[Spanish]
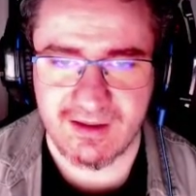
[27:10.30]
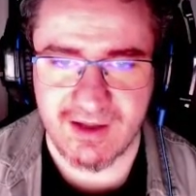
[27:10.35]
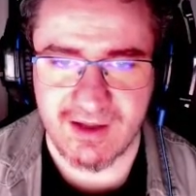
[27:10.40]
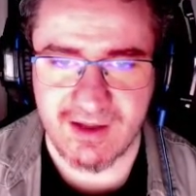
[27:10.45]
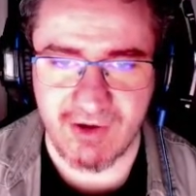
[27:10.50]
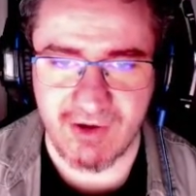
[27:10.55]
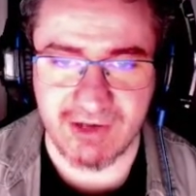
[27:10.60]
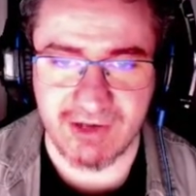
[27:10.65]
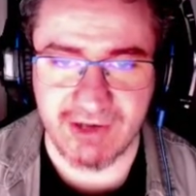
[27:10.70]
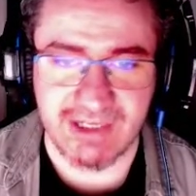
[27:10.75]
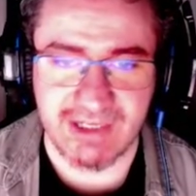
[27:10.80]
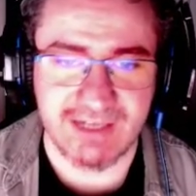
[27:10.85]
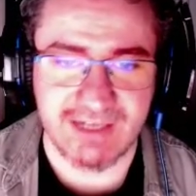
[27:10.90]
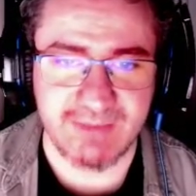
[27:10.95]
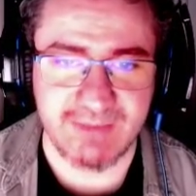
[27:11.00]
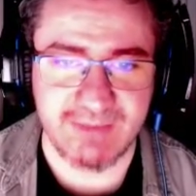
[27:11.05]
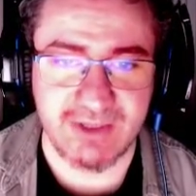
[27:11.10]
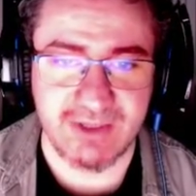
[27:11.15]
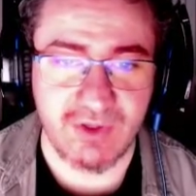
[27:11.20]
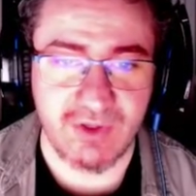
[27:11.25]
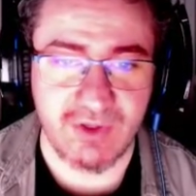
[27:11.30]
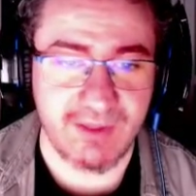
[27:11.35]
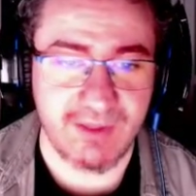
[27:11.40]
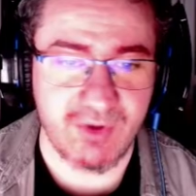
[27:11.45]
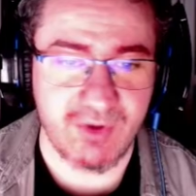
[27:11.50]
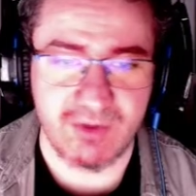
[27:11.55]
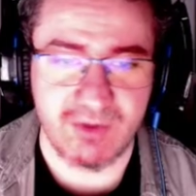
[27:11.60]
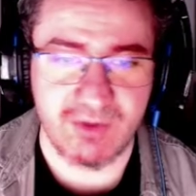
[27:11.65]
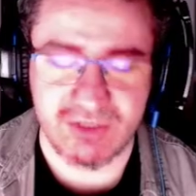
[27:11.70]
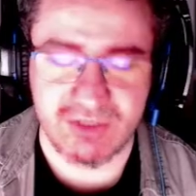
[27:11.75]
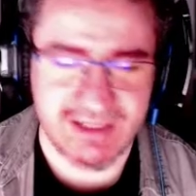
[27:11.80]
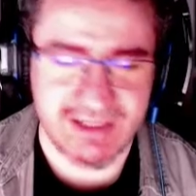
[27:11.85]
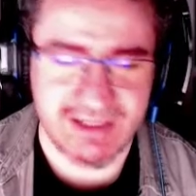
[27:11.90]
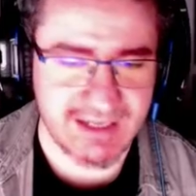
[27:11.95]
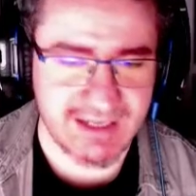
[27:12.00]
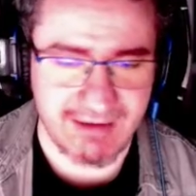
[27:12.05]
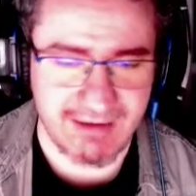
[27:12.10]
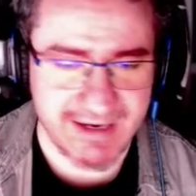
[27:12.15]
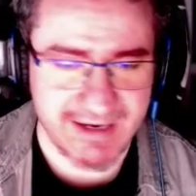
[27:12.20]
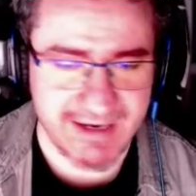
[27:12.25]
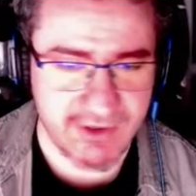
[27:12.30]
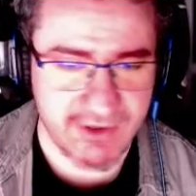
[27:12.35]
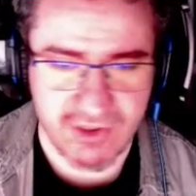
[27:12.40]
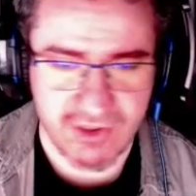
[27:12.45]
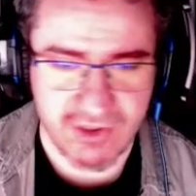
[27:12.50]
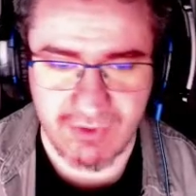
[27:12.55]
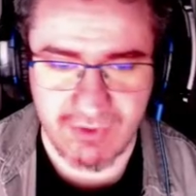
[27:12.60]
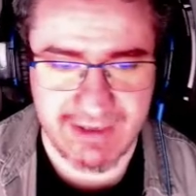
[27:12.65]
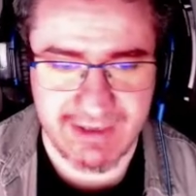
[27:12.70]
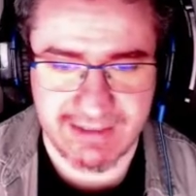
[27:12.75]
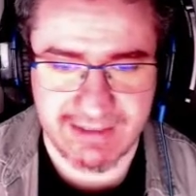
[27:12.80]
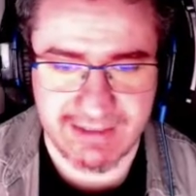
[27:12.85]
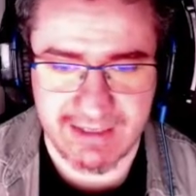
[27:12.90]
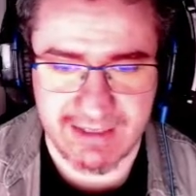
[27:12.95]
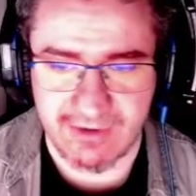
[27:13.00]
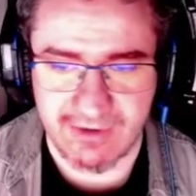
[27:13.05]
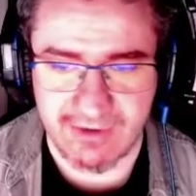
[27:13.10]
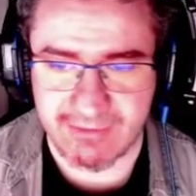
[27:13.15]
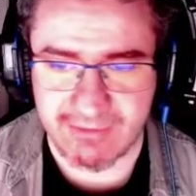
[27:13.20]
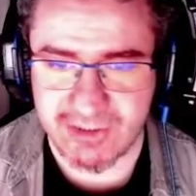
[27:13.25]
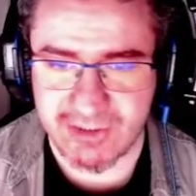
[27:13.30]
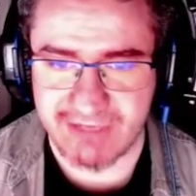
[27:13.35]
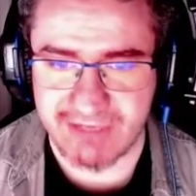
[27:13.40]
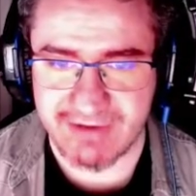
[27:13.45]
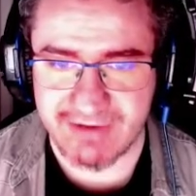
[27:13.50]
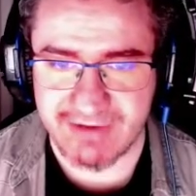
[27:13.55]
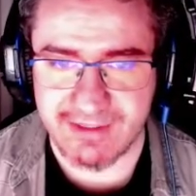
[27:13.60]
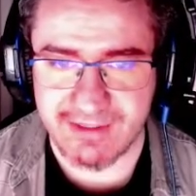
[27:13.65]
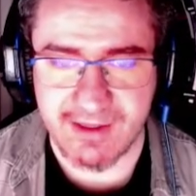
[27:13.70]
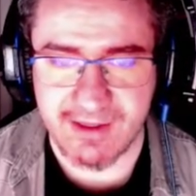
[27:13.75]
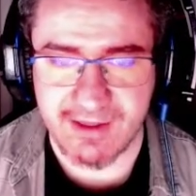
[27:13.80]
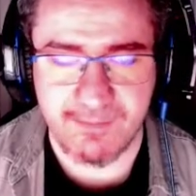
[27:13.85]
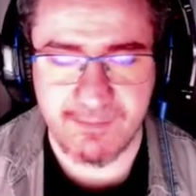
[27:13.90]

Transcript: aunque no tenga aspecto de demonio, pues te tiraba rayos igual y tal, no hay mucha diferencia.